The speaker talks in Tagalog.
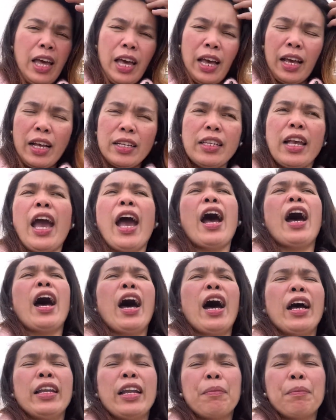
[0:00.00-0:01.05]
Kasi
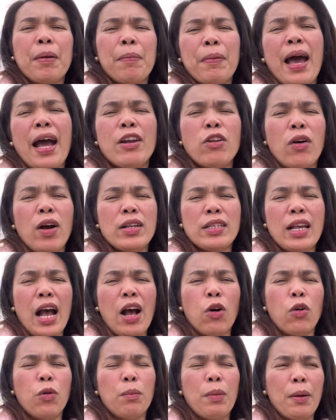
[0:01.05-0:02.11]
uh, nagpaplano kasi
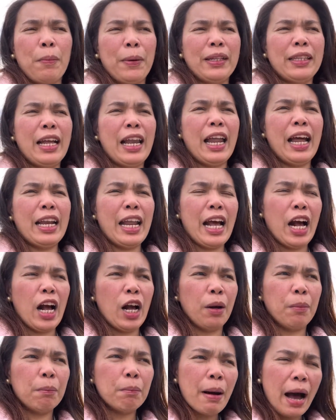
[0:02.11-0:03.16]
akong magpadala
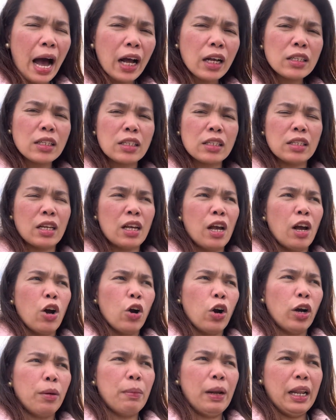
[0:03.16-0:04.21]
ng box
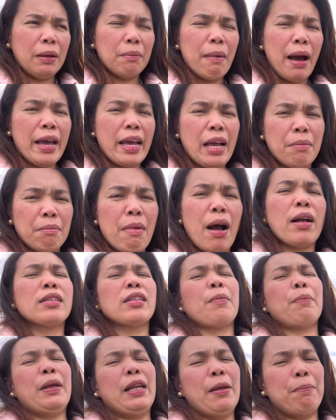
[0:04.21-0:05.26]
or balikbayan box
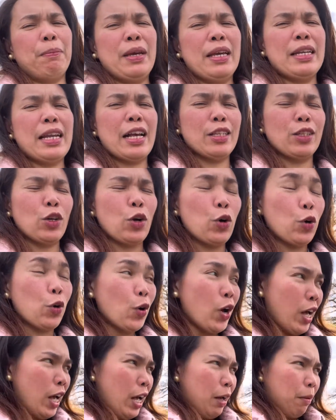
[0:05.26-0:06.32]
sa Pilipinas. So,
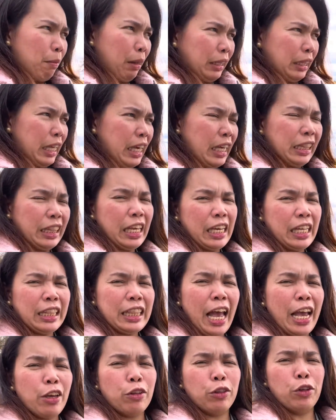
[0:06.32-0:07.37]
magtingin-tingin
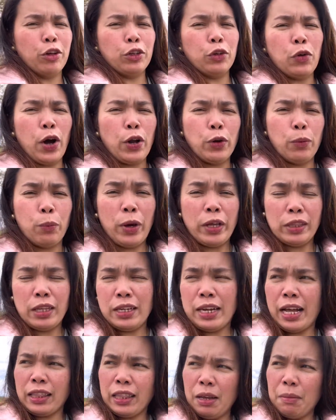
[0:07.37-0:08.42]
tayo doon kung ano pwede
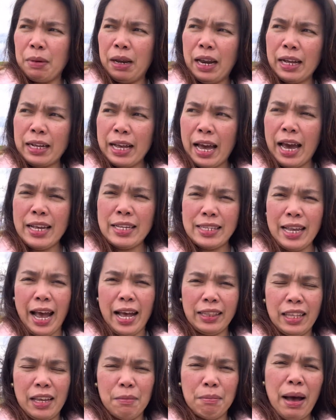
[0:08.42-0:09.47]
nating malagay sa
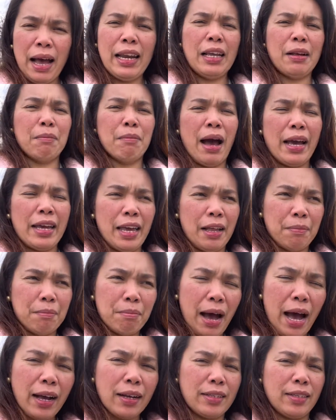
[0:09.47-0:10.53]
ating balikbayan
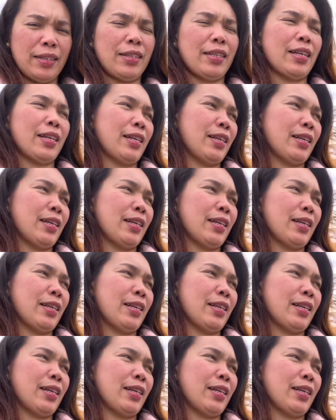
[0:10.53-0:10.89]
box.